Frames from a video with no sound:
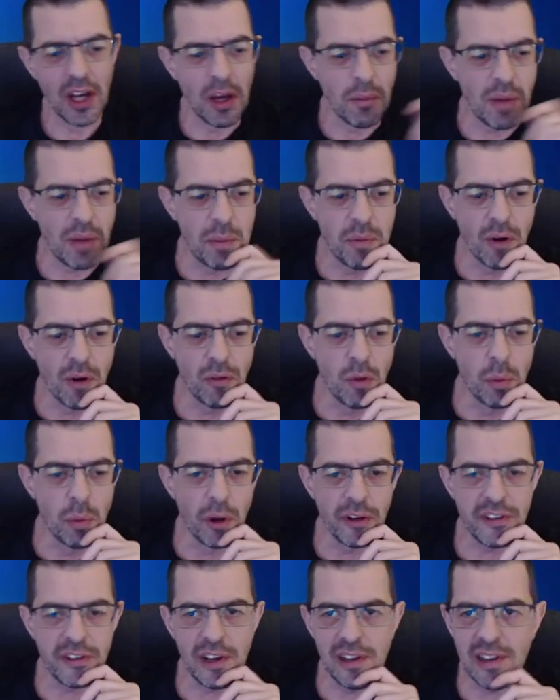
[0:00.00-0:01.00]
Mais pour vous
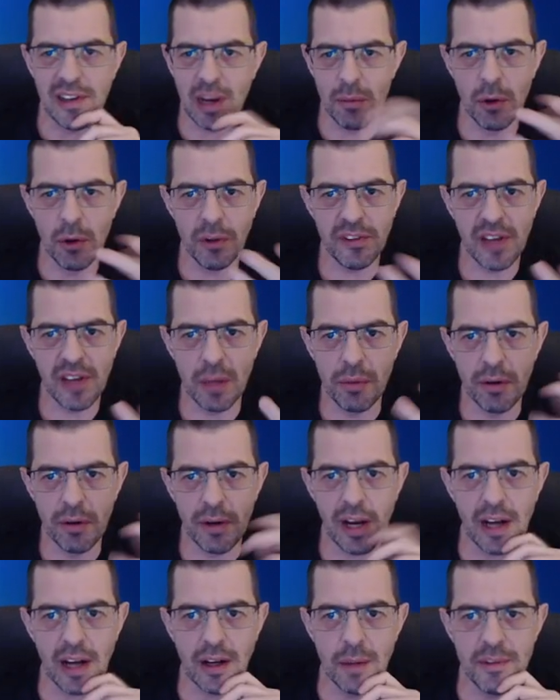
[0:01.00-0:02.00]
brosser le tableau, c'est un peu
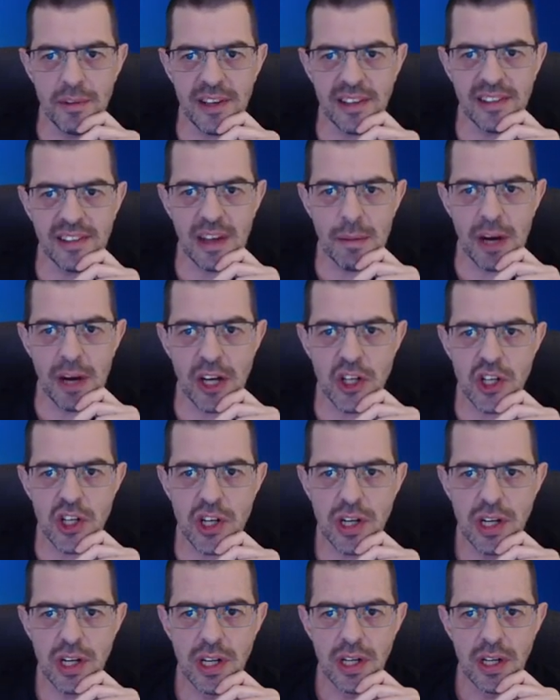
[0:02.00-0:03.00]
voilà comme ça que ça marche.
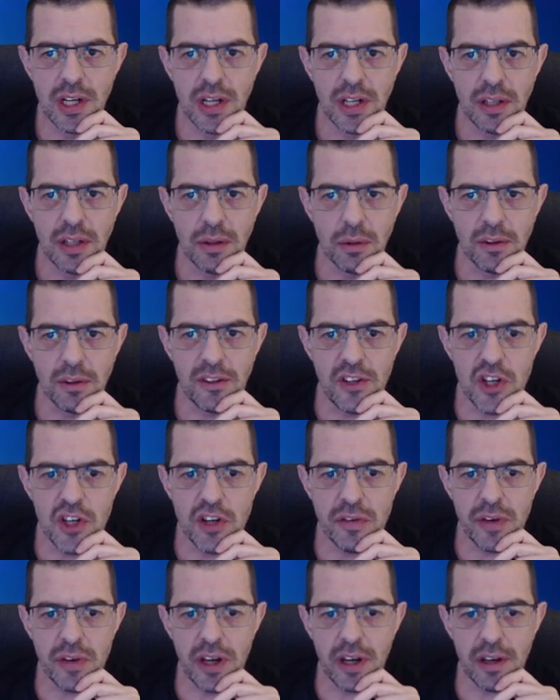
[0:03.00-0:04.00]
Donc si je
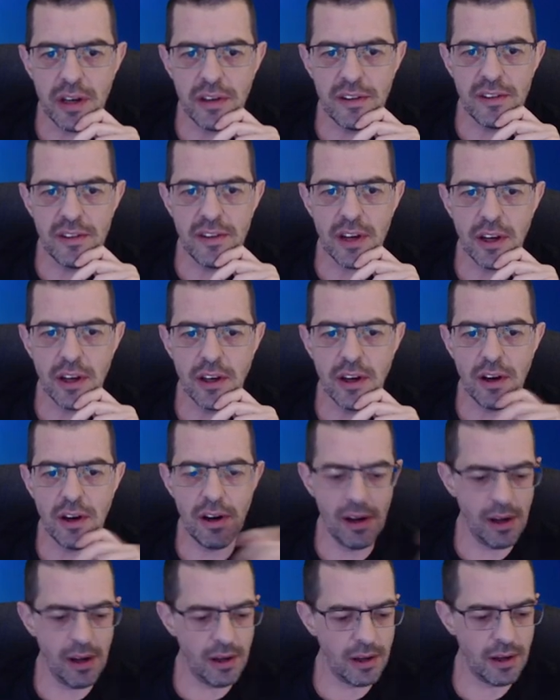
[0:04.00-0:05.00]
fais
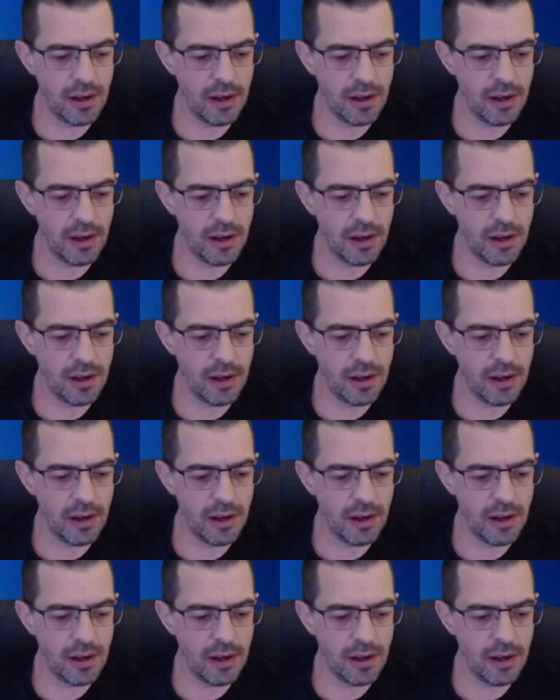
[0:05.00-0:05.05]
circle,